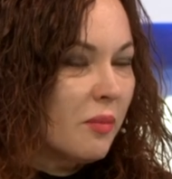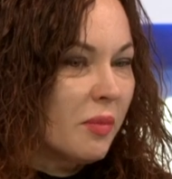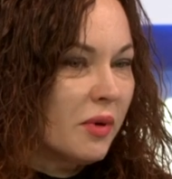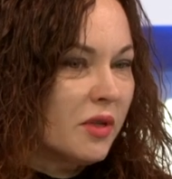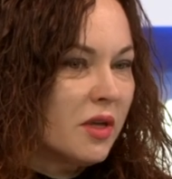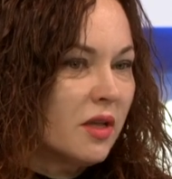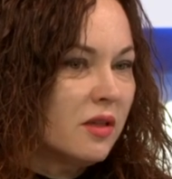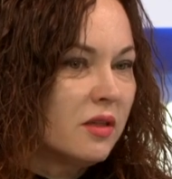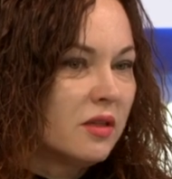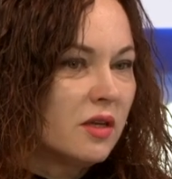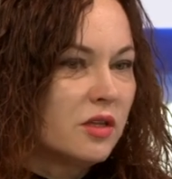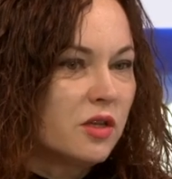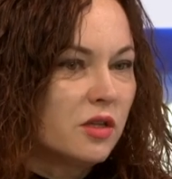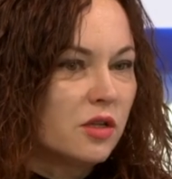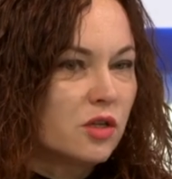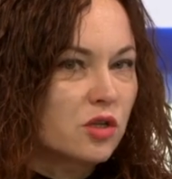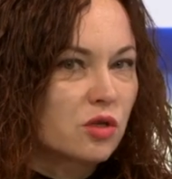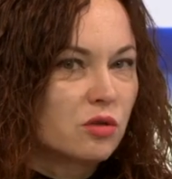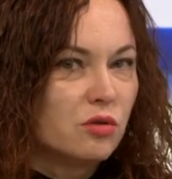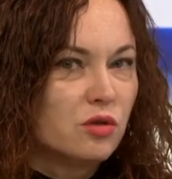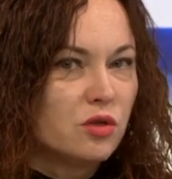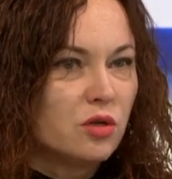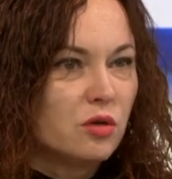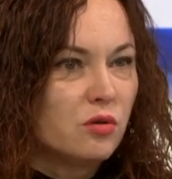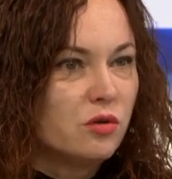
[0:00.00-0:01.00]
Понятное дело,
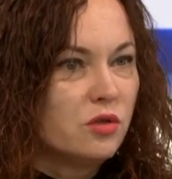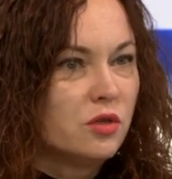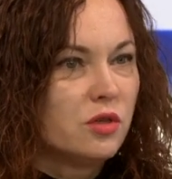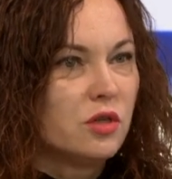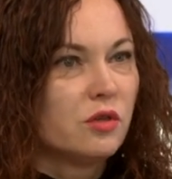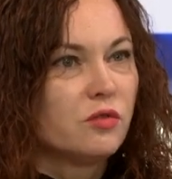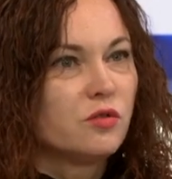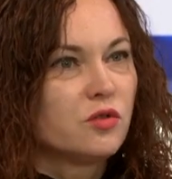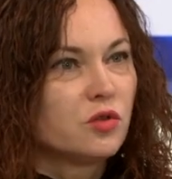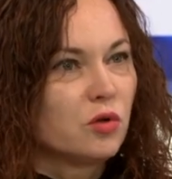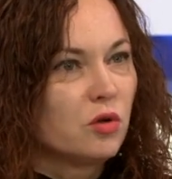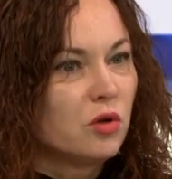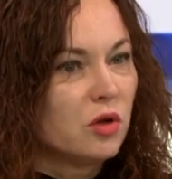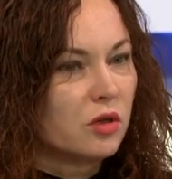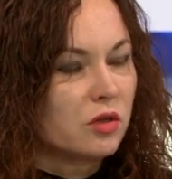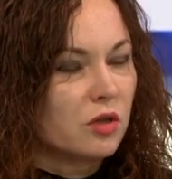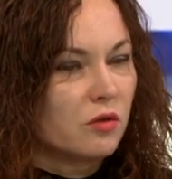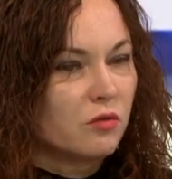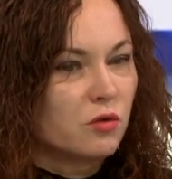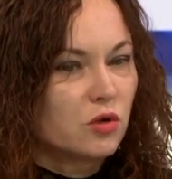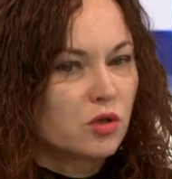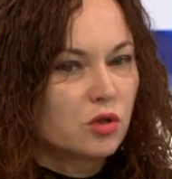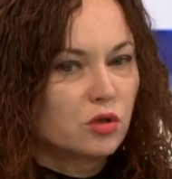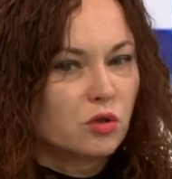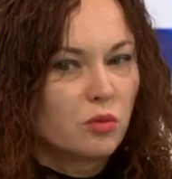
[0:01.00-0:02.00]
что эти люди делают все для
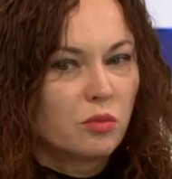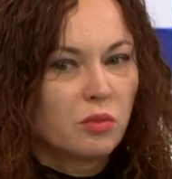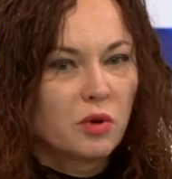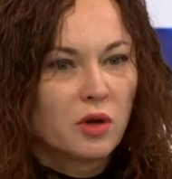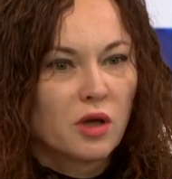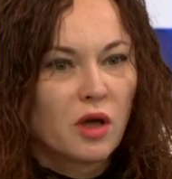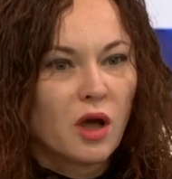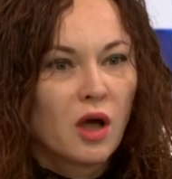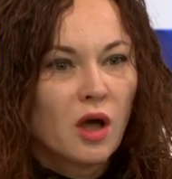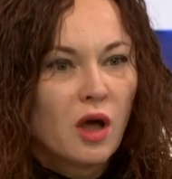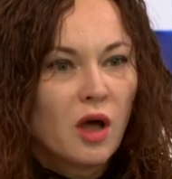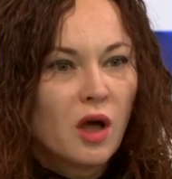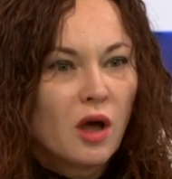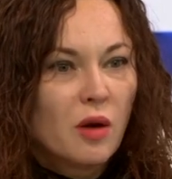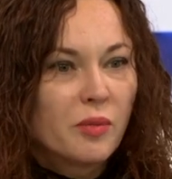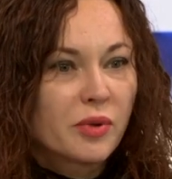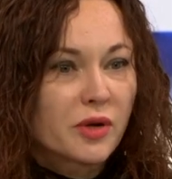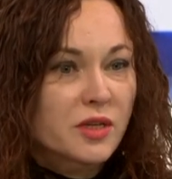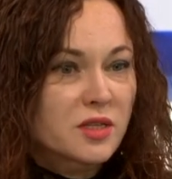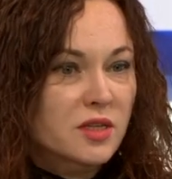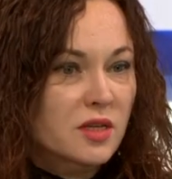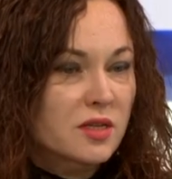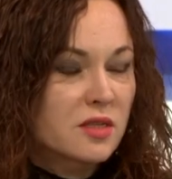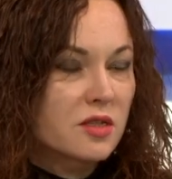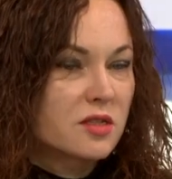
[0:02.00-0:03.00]
того, чтобы
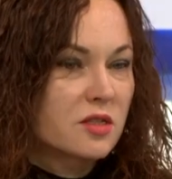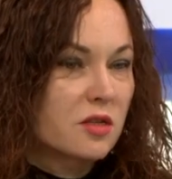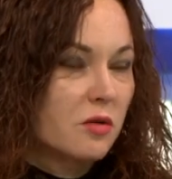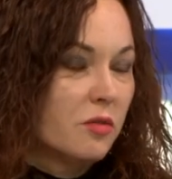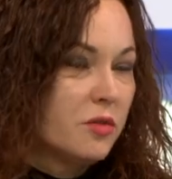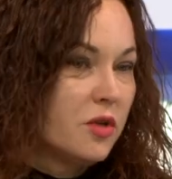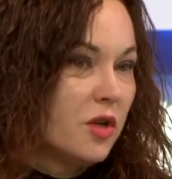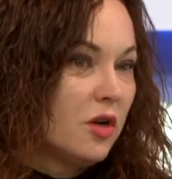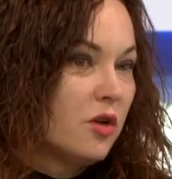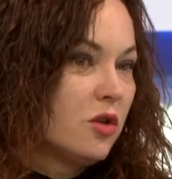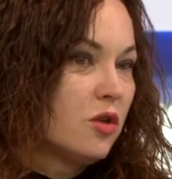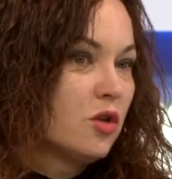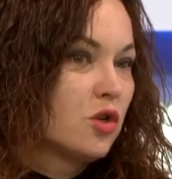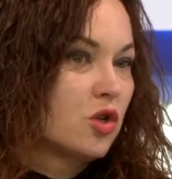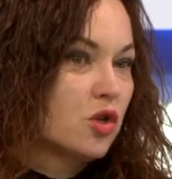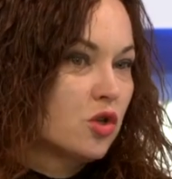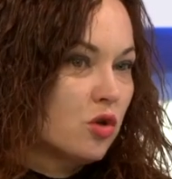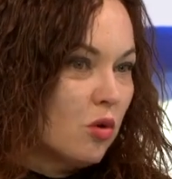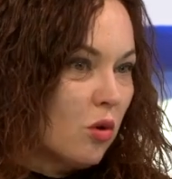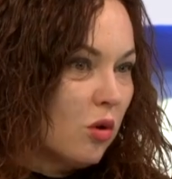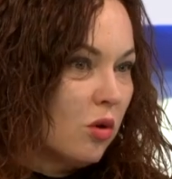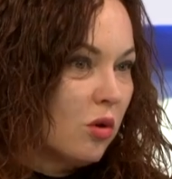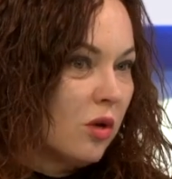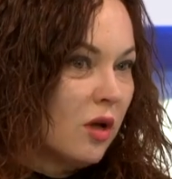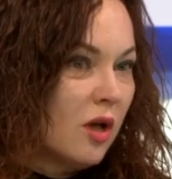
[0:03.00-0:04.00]
процесс на самом деле не
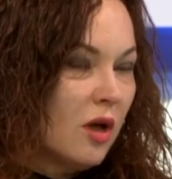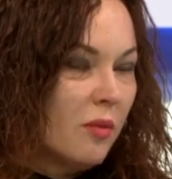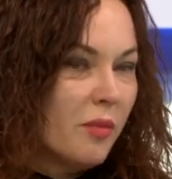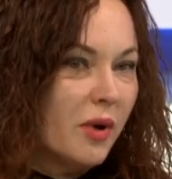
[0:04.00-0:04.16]
шел.